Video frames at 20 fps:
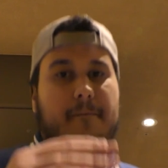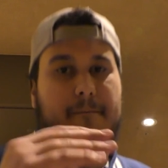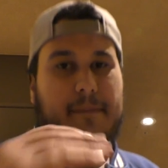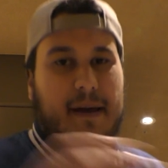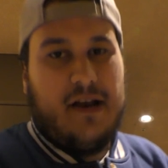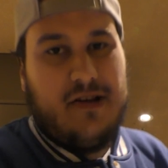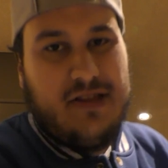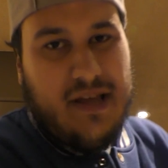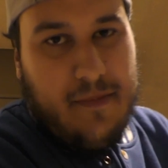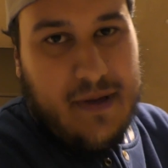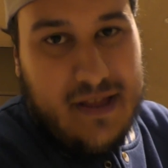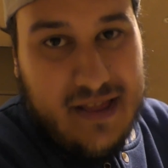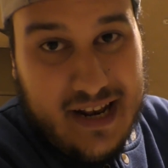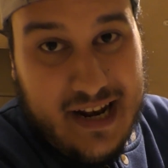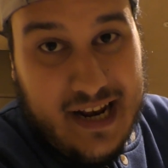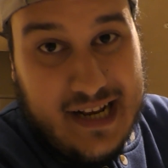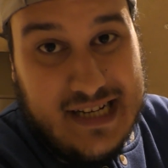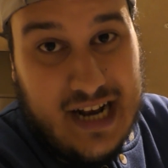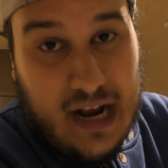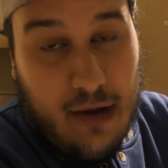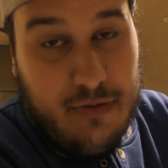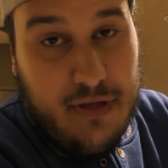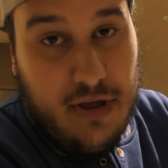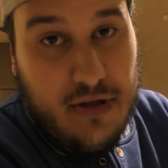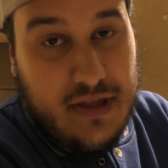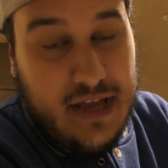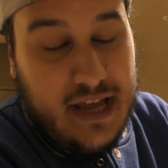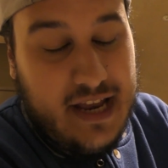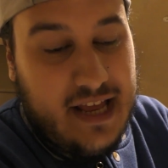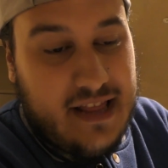Pero también tenéis la
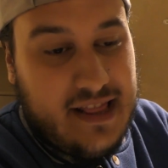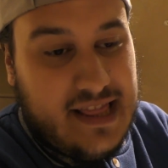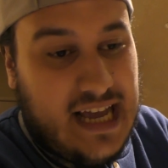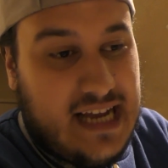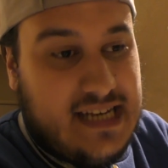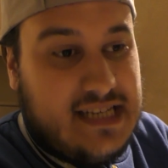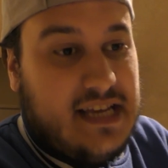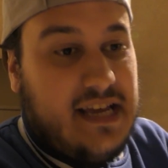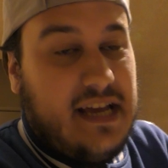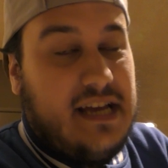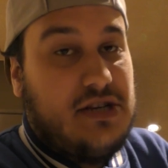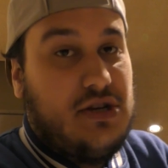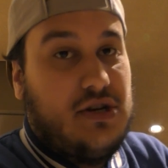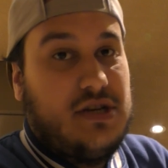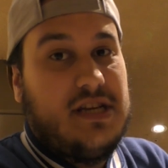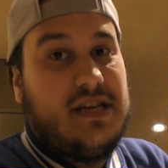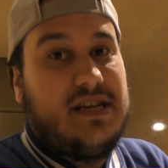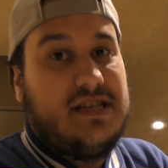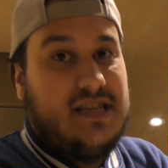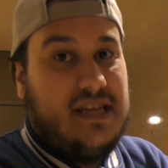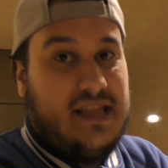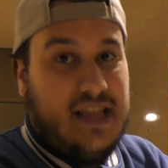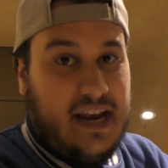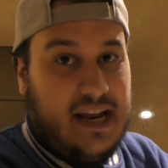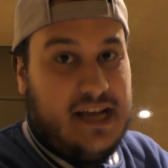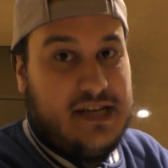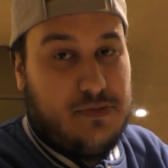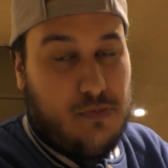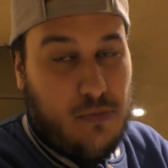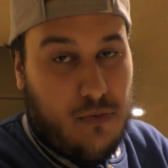opción de ir en taxi, eso sí, si
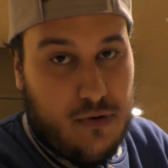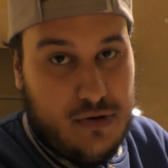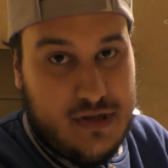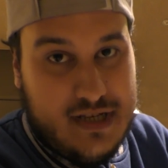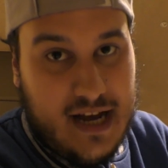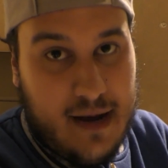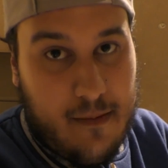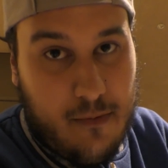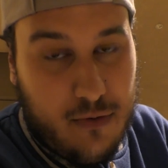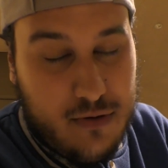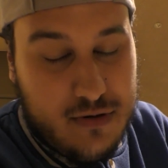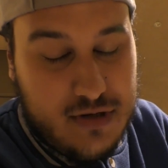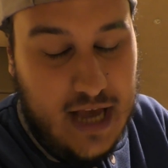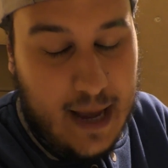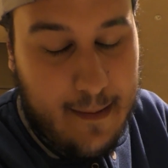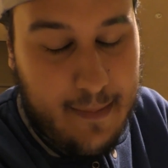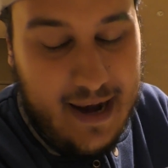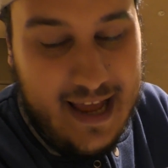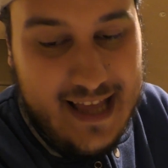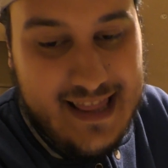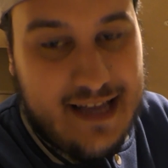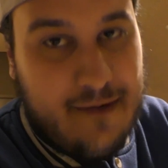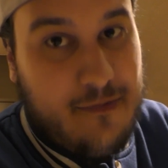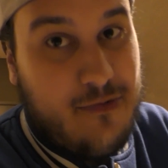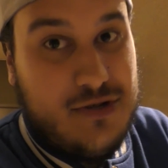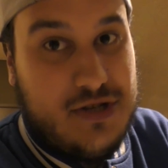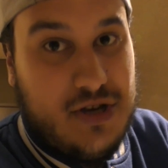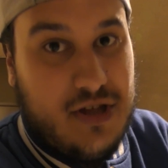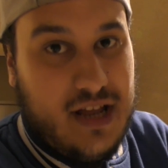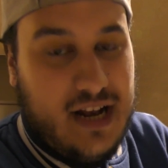tenéis mucha, mucha plata,
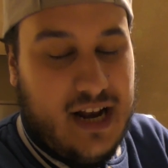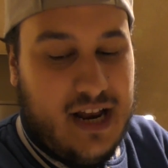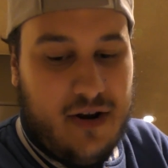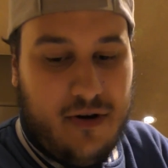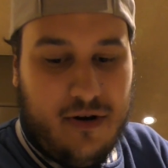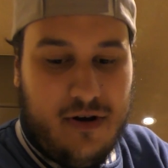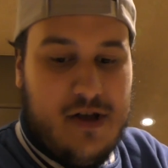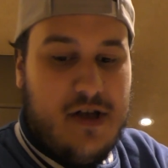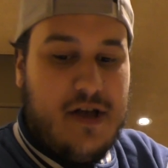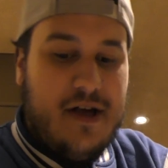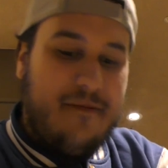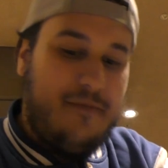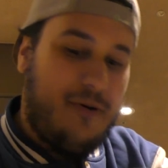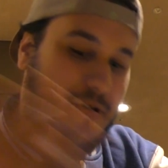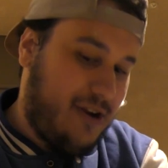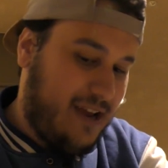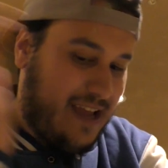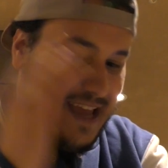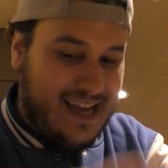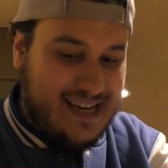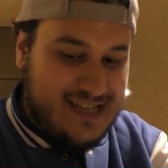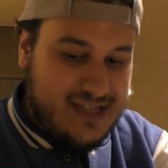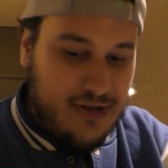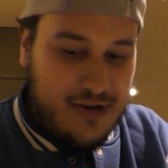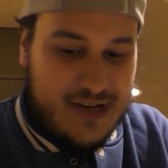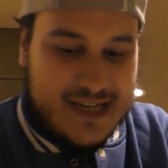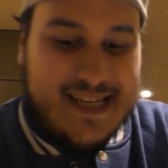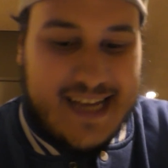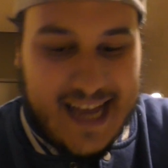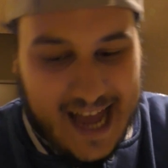mucho dinero, porque
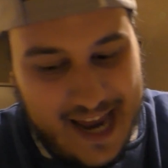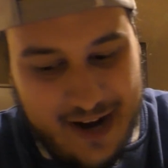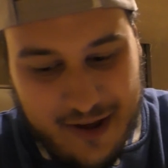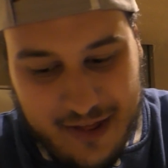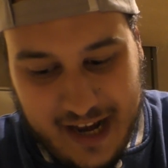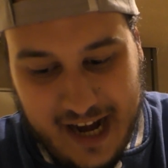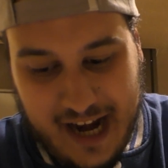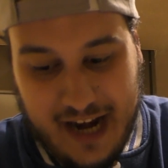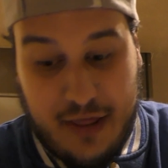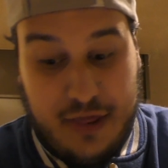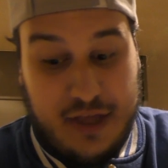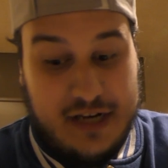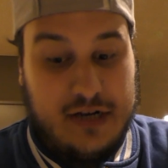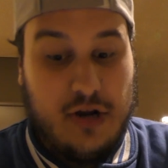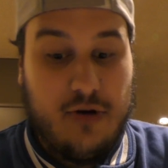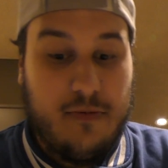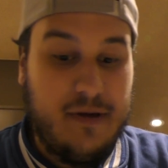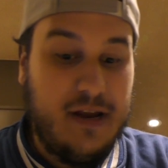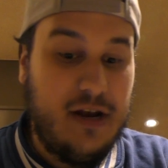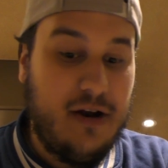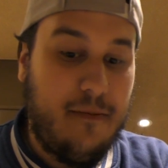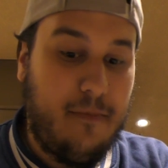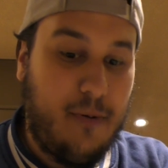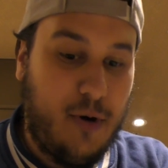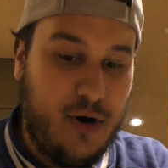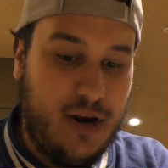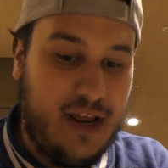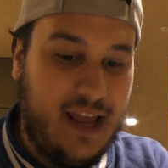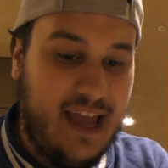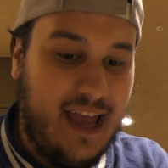esto es caro de narices. Lo miro
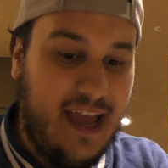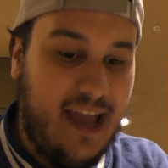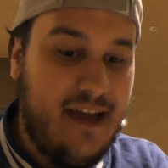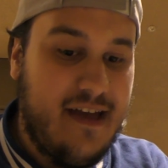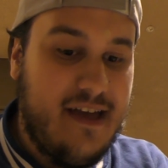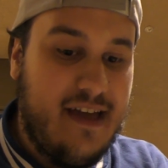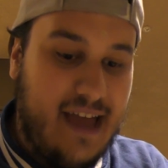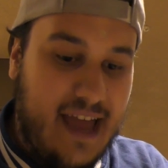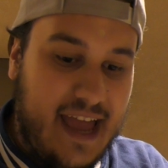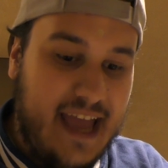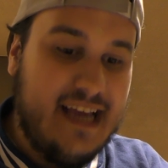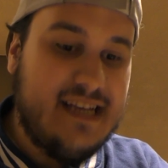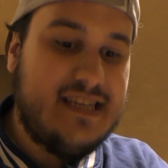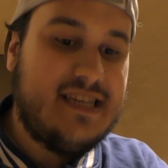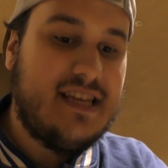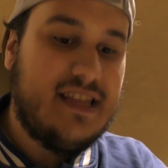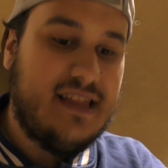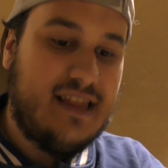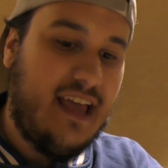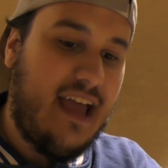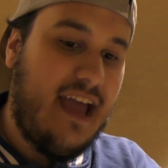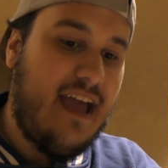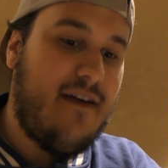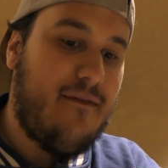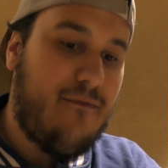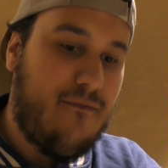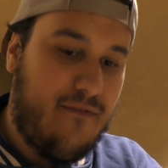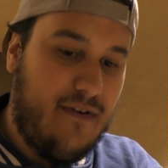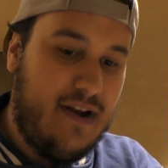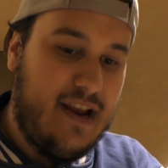porque es de
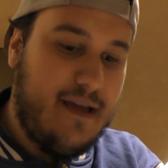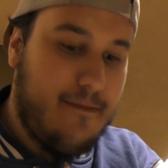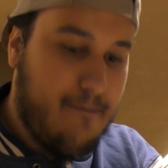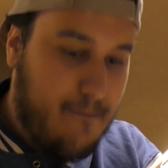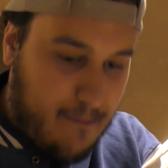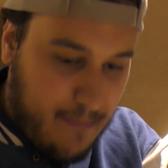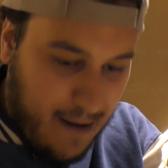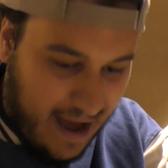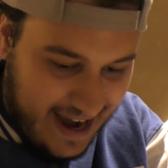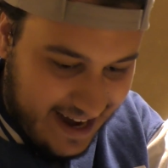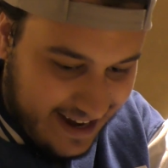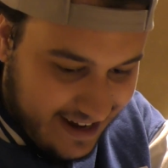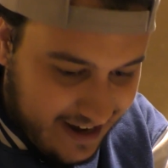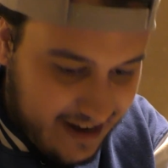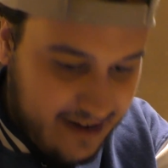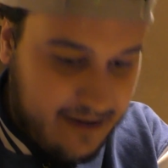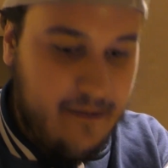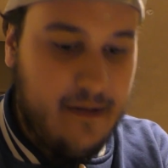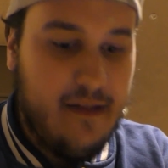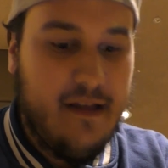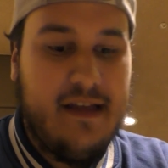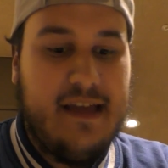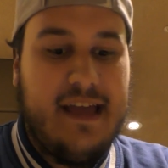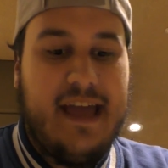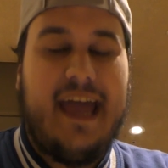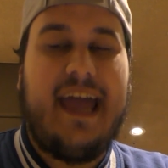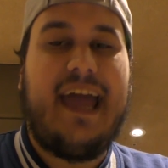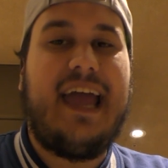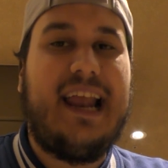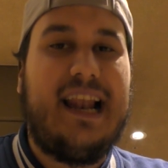flipar.
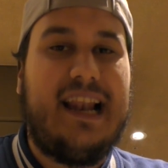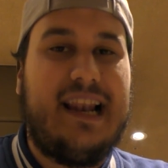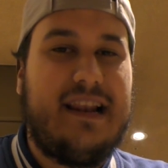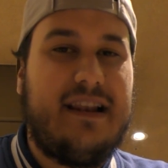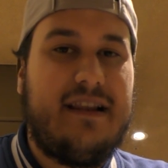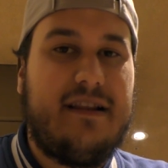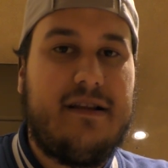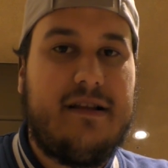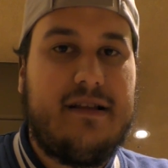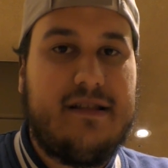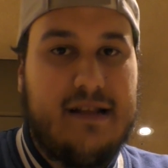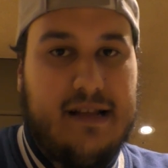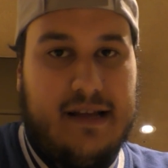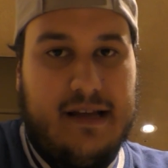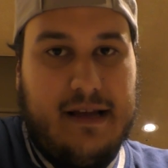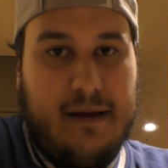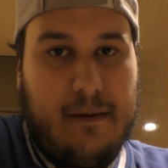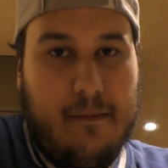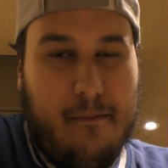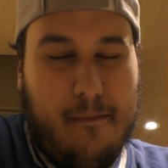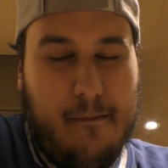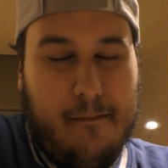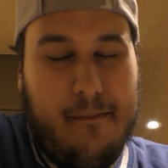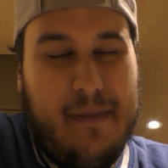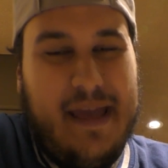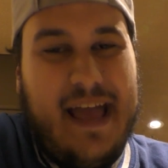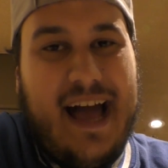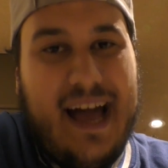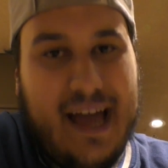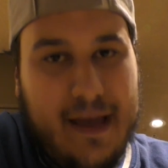El
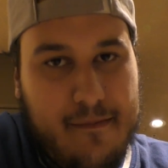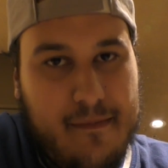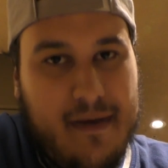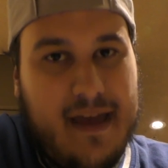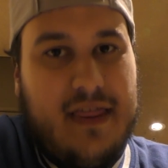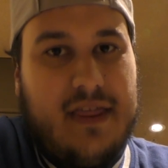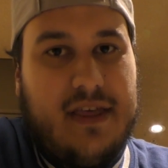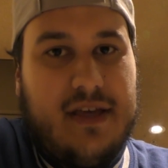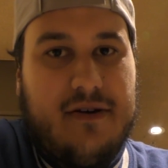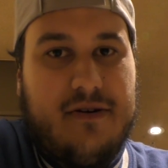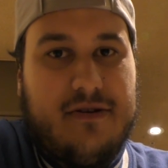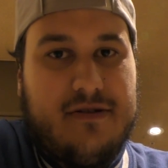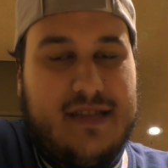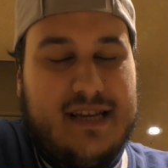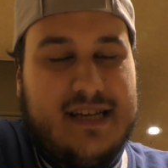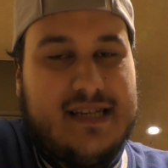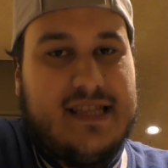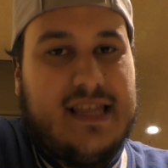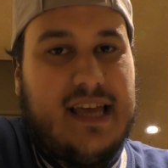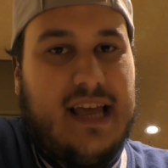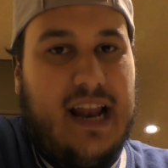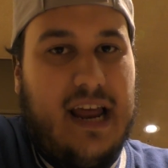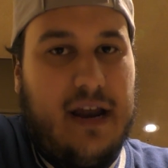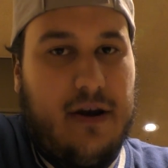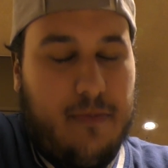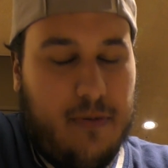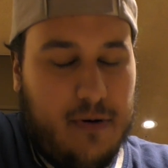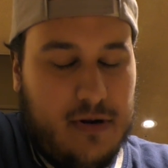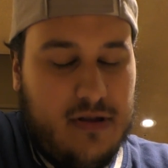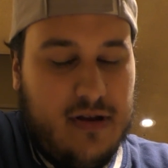Viaje medio desde el
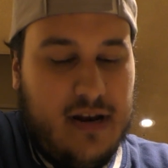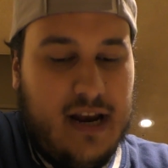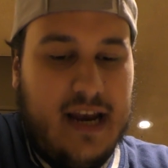aeropuerto de